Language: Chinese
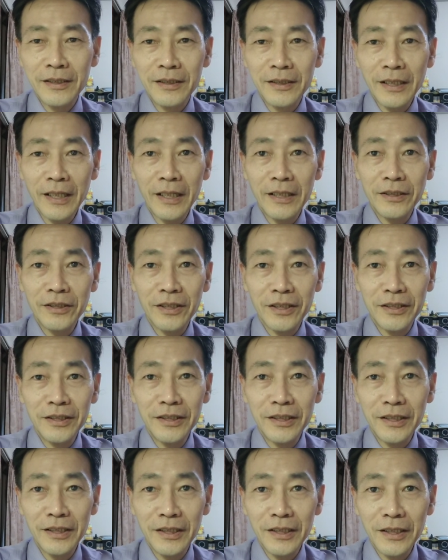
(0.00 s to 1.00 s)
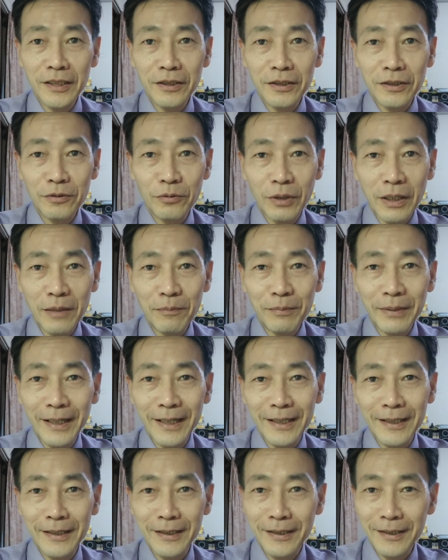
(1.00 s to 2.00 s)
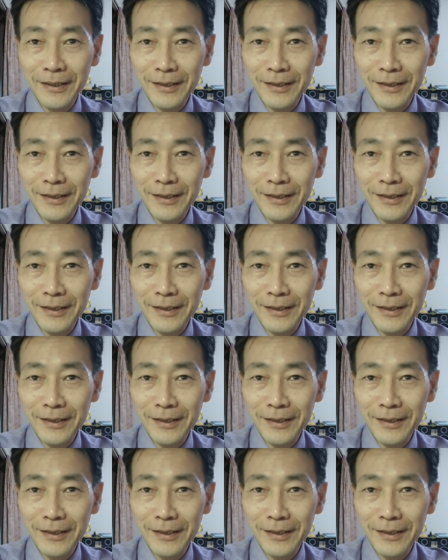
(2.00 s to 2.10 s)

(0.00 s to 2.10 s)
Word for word: 太神奇的王牌，